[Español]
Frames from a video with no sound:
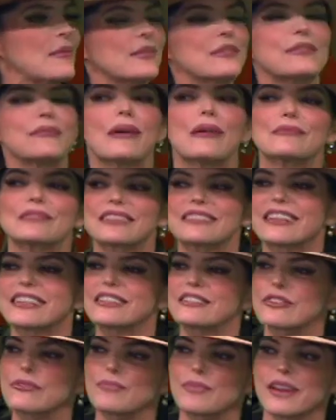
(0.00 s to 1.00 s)
Vamos, vamos a
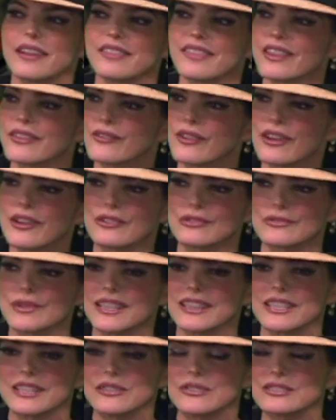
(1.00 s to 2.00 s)
seguir sorprendiendo a los
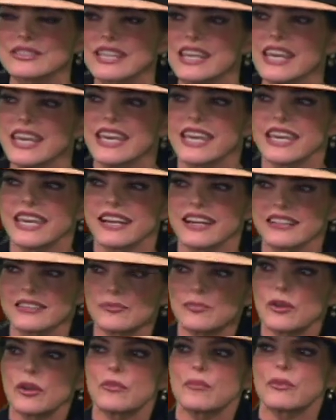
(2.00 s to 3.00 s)
bandidos y
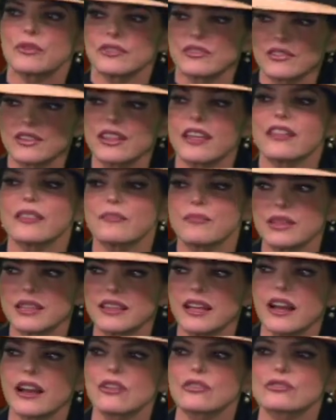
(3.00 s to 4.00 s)
gracias por la oportunidad de
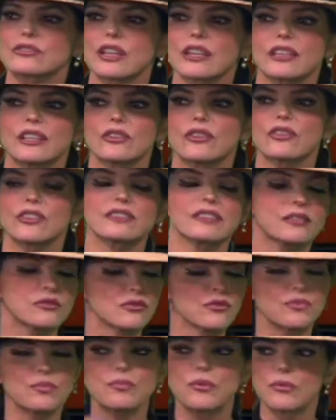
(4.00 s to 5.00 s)
invitar a los seguidores, a
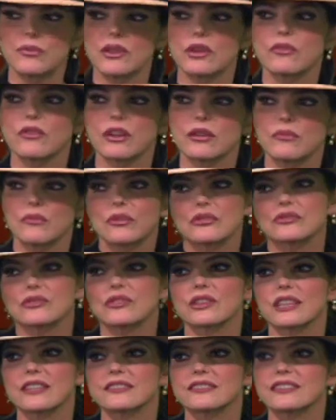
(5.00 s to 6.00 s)
tu público
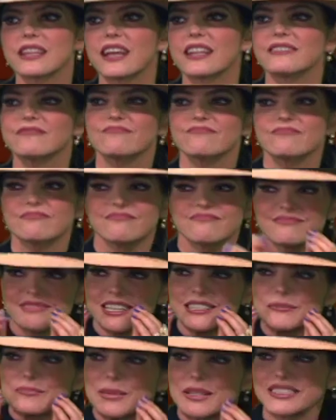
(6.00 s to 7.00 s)
hermoso que es tan
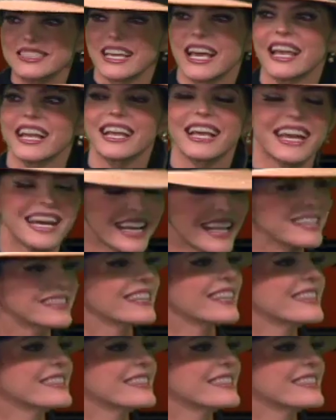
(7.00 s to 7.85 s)
especial. Gracias.